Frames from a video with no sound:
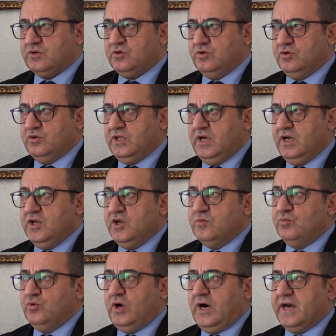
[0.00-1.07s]
görüyor da
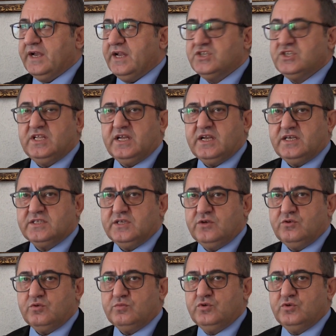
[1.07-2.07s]
bu aracılar kazanıyor.